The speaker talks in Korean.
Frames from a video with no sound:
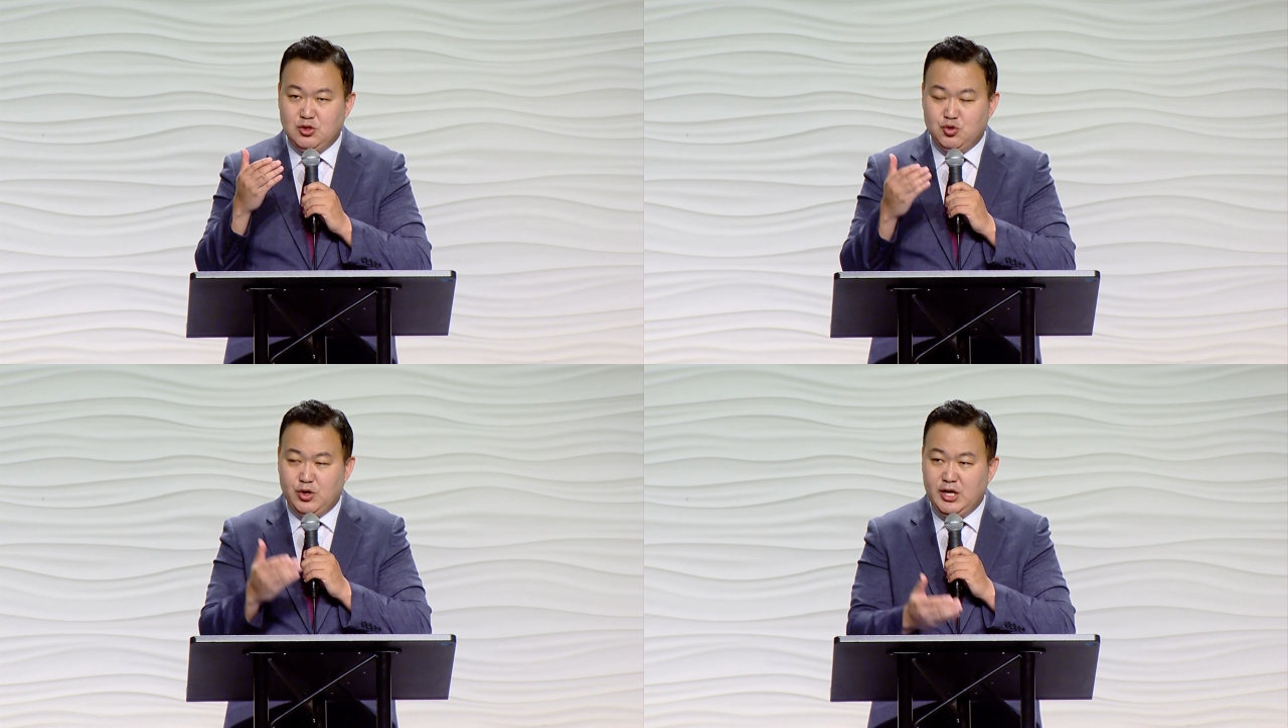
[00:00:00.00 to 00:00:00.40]

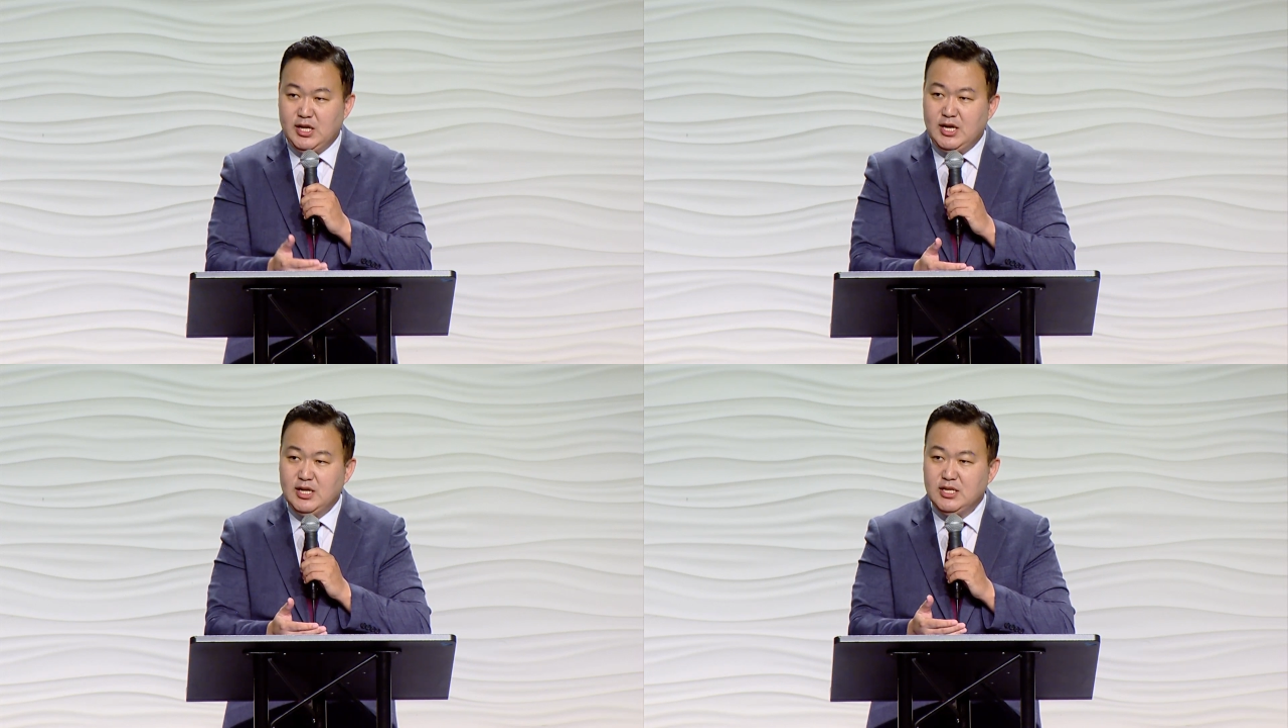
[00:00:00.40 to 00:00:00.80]

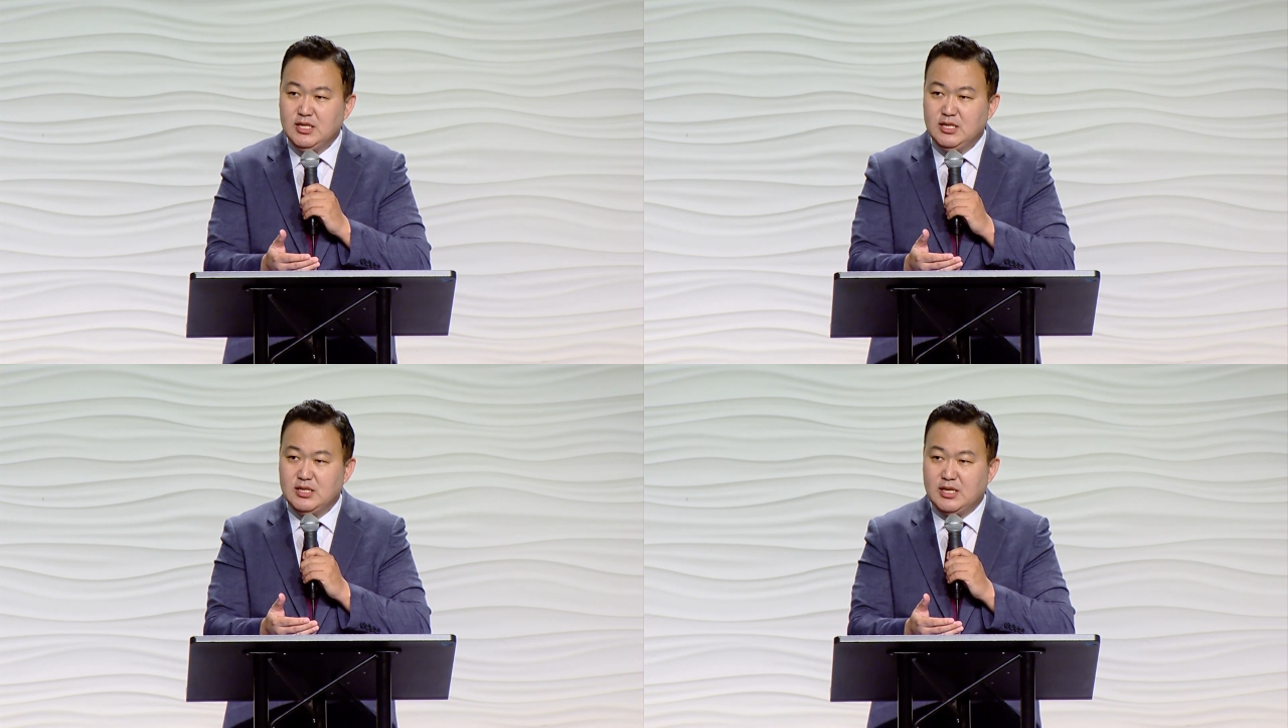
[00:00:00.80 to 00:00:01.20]

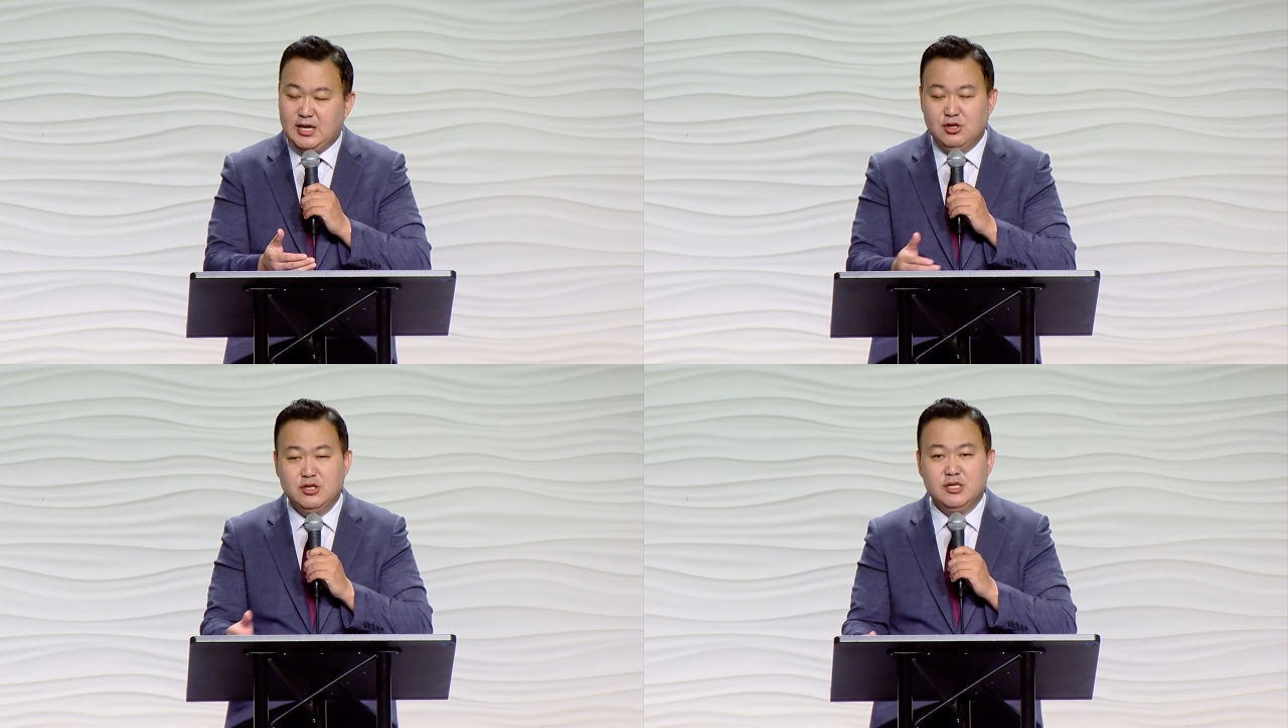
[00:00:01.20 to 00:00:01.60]
죄라는
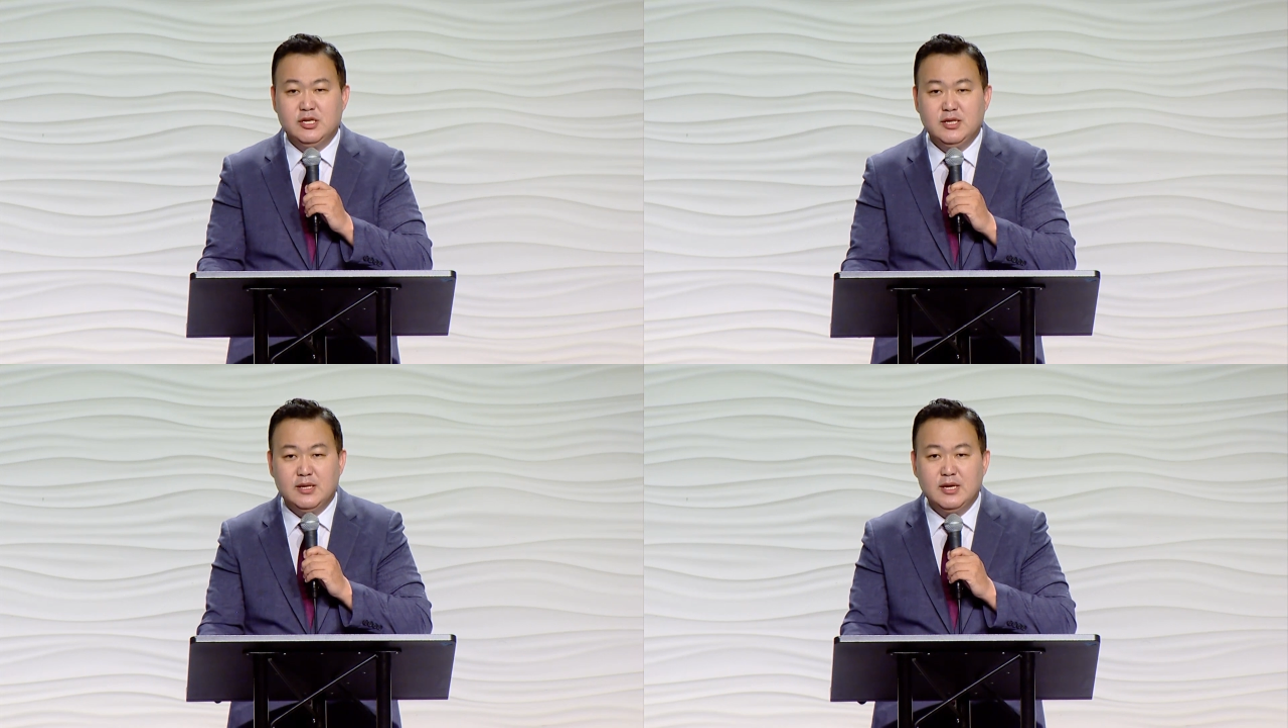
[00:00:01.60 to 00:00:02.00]

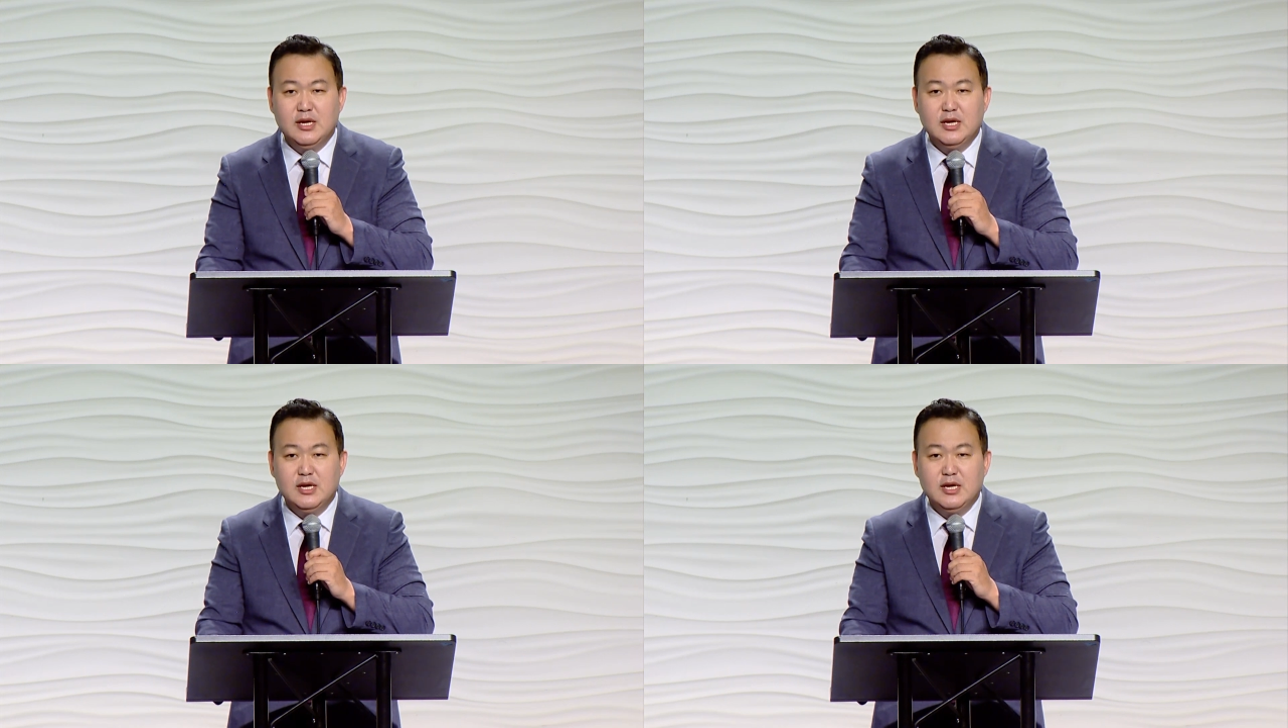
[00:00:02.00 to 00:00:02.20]
단어는